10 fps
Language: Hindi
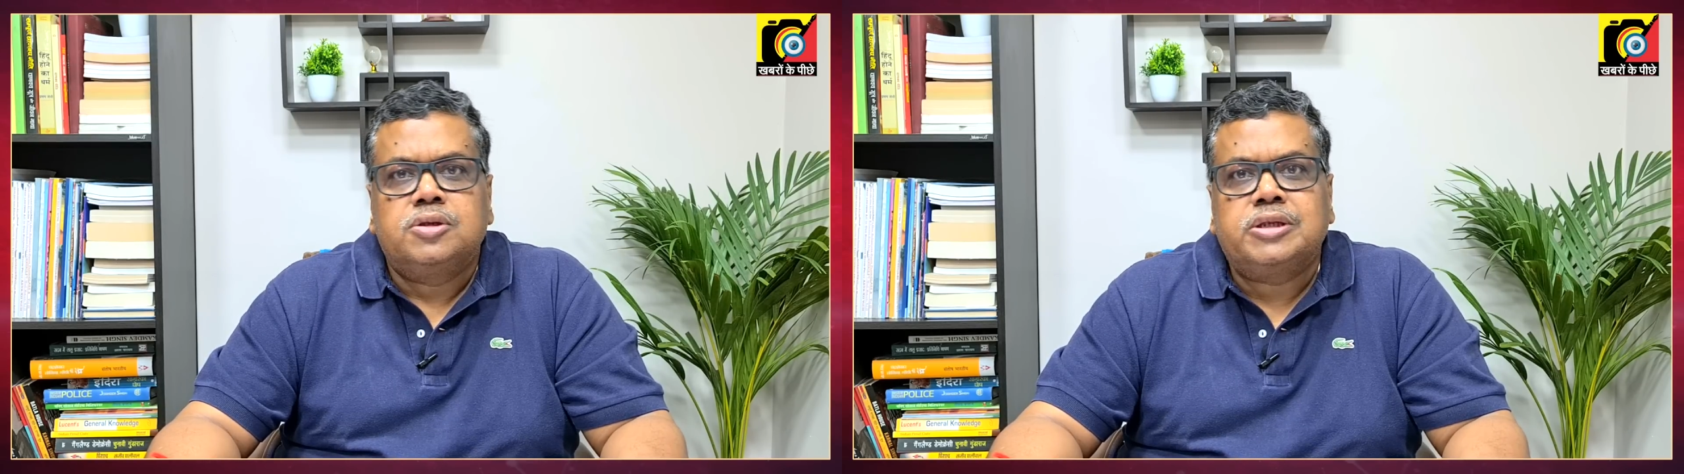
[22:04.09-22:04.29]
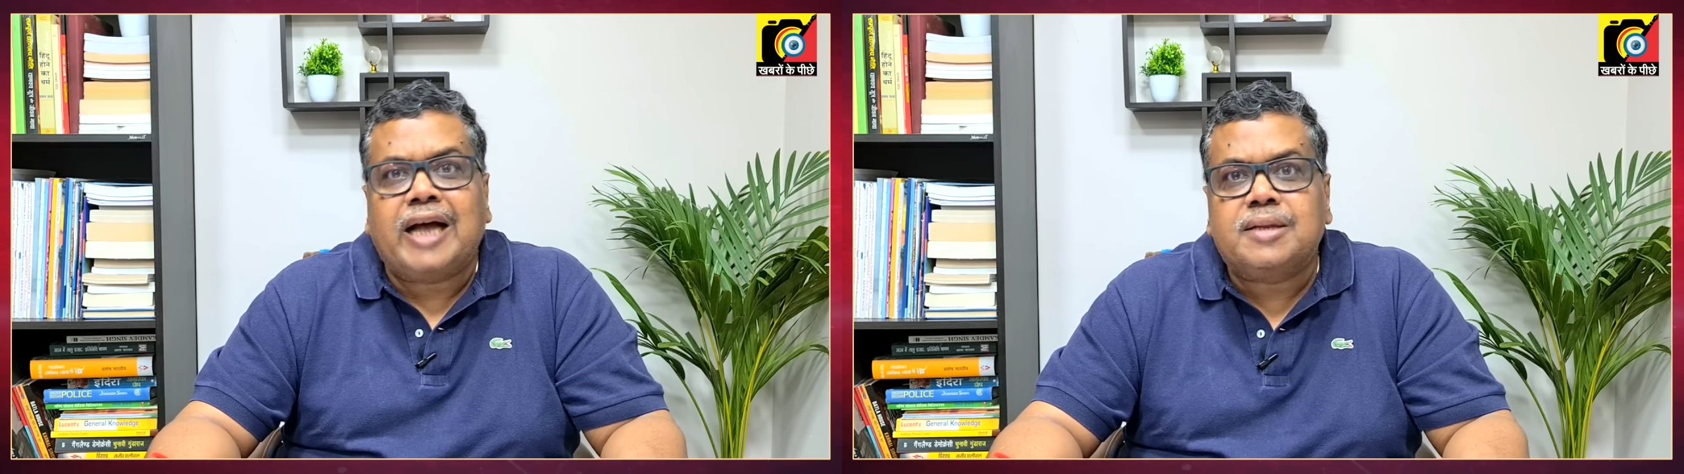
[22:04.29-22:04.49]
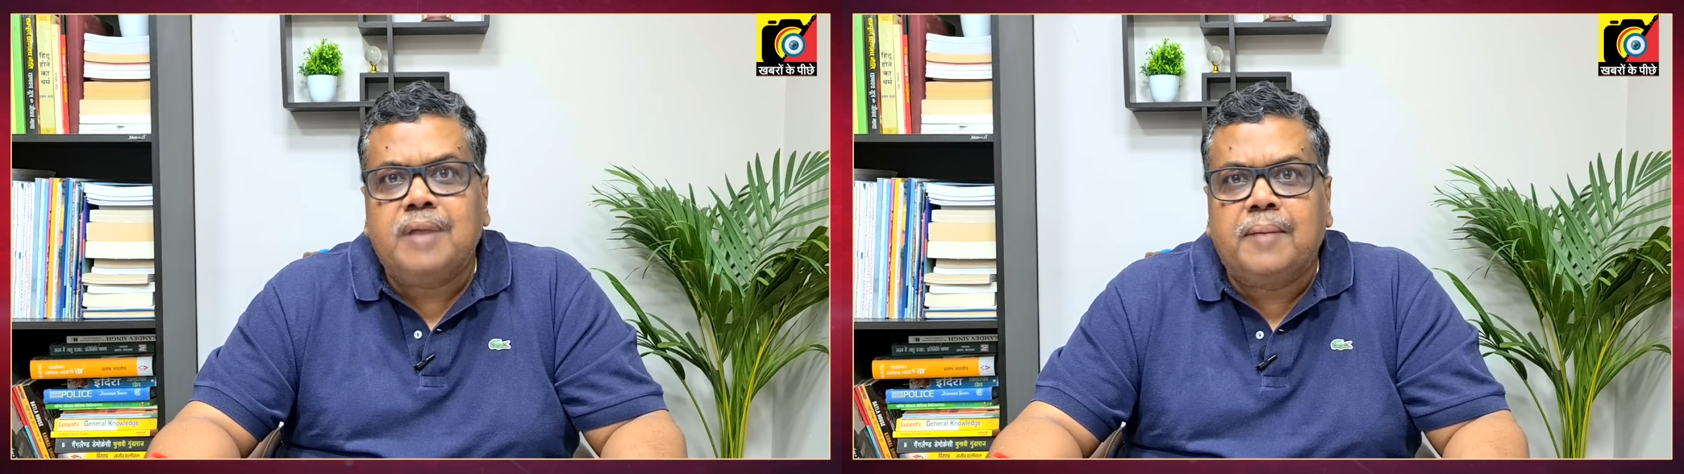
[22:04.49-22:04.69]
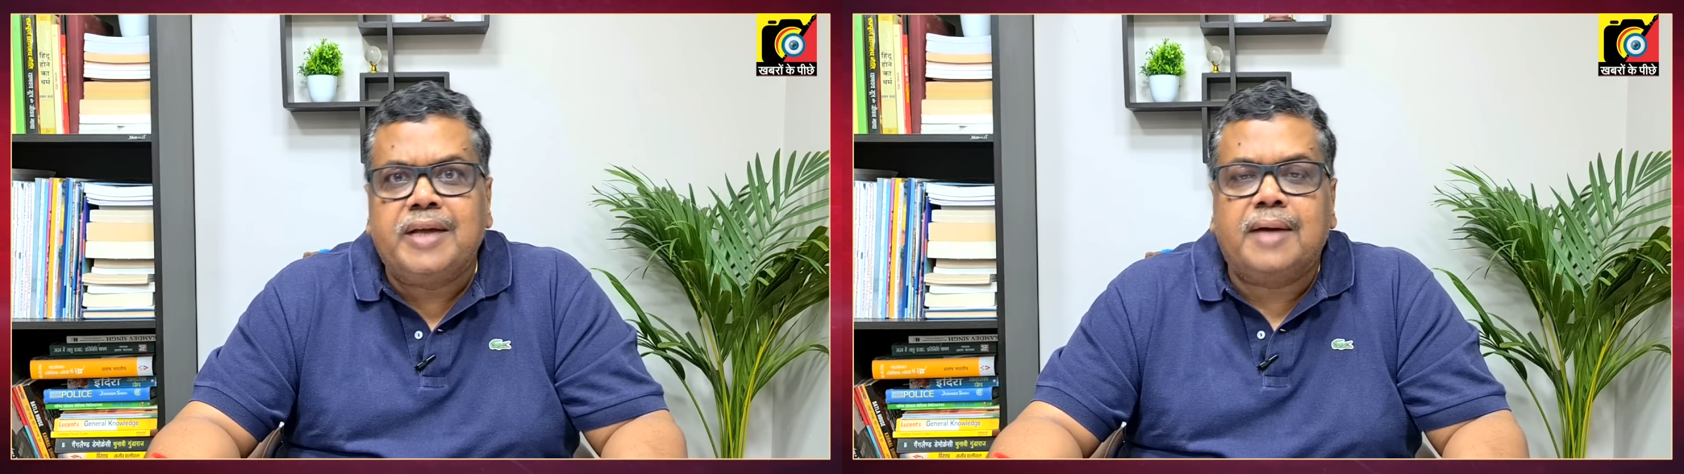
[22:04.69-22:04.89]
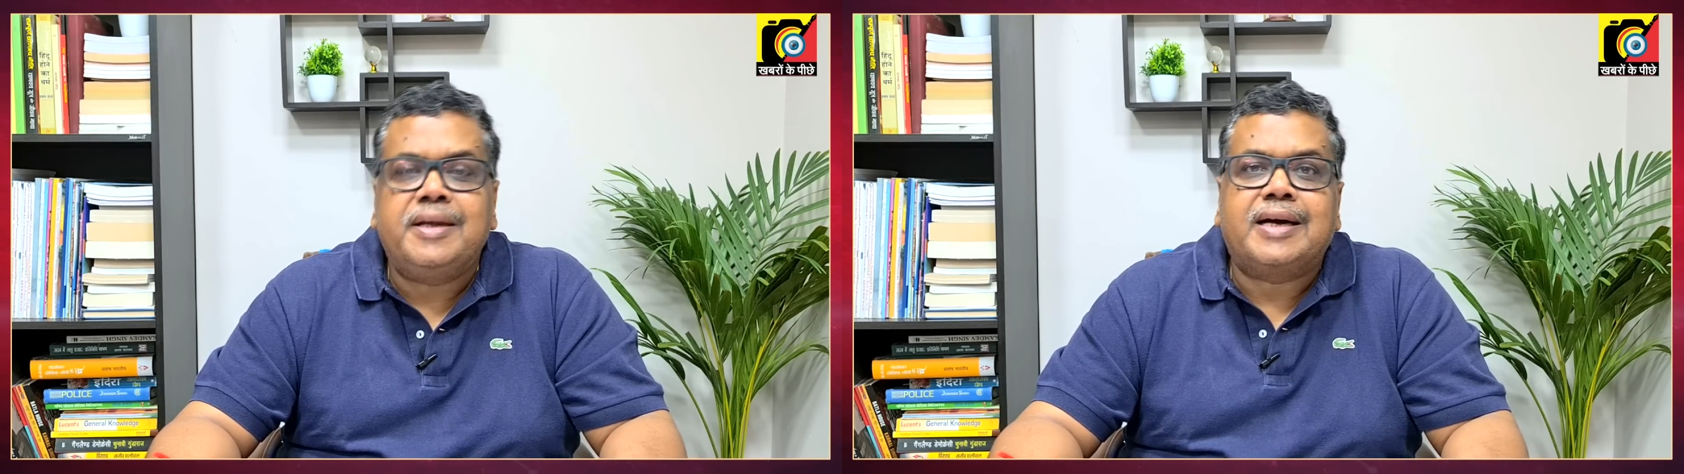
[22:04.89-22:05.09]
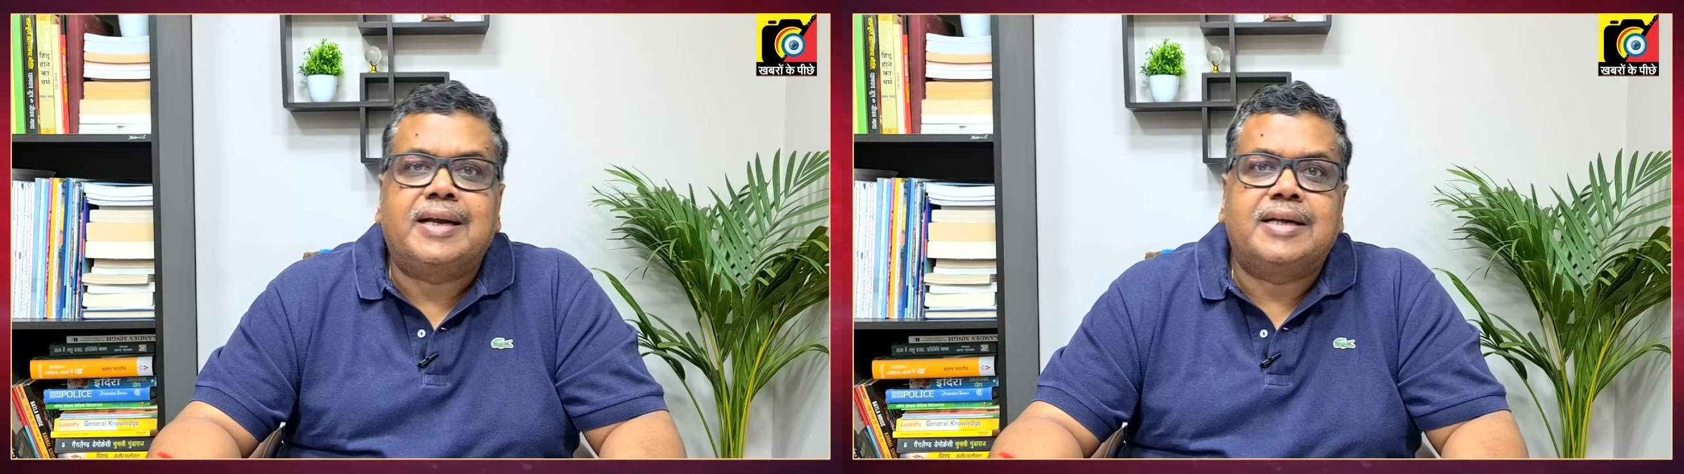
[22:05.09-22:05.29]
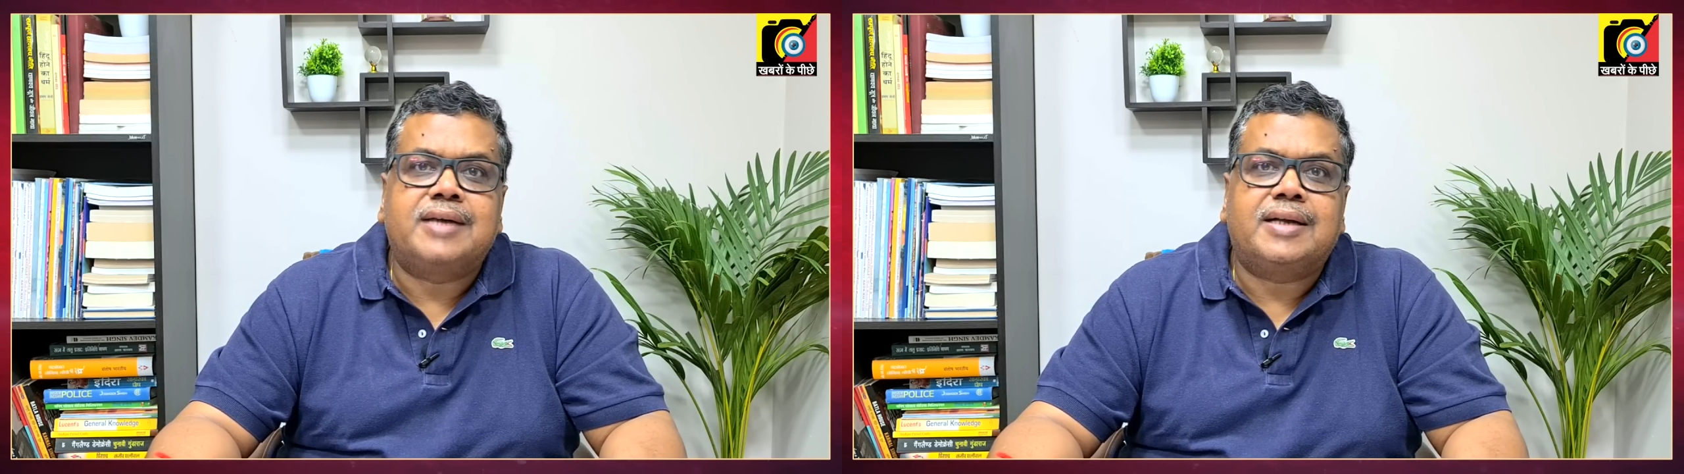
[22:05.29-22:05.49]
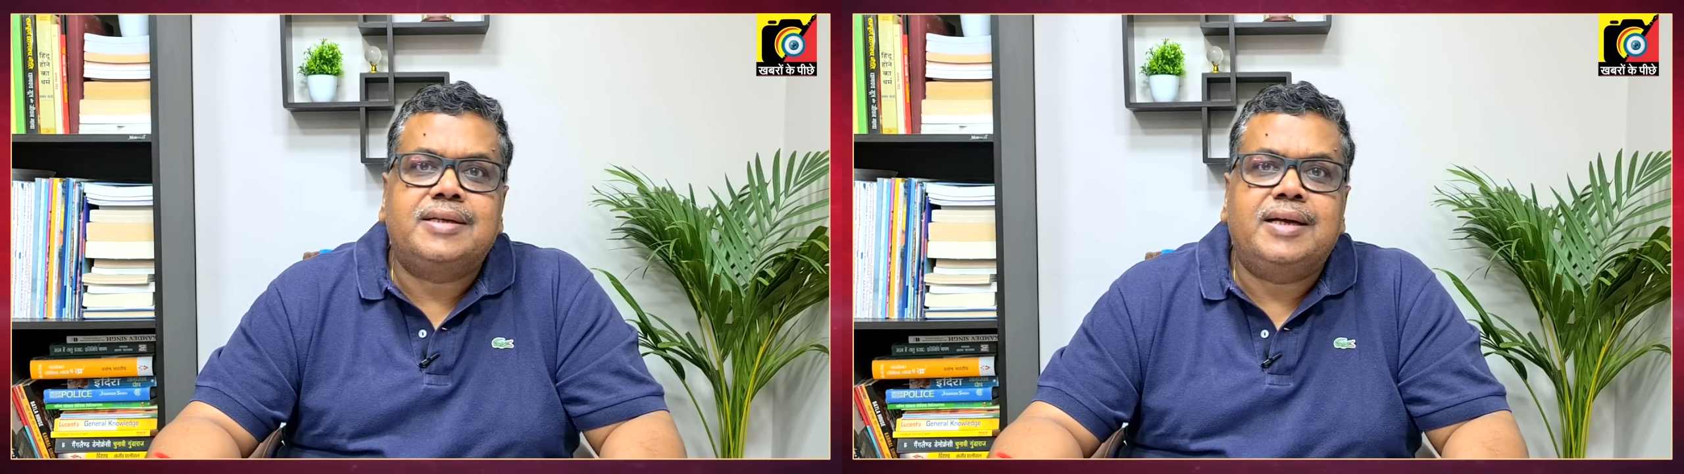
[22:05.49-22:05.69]
साथ में हम यह भी कहना
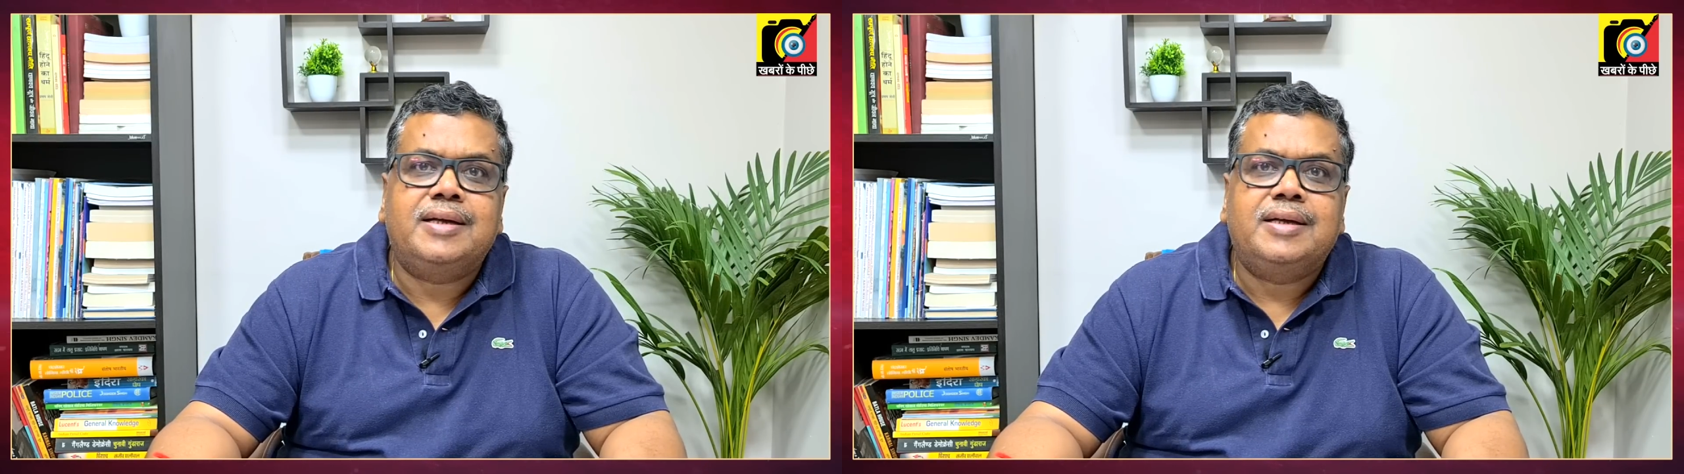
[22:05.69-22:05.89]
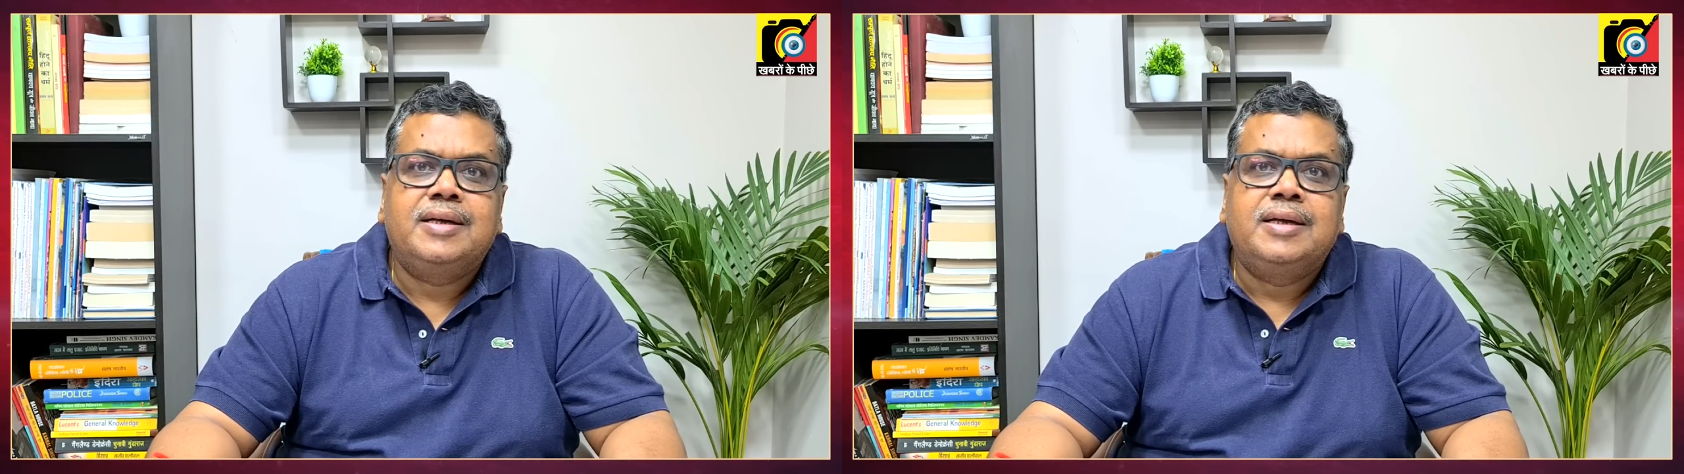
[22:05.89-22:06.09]
चाहते हैं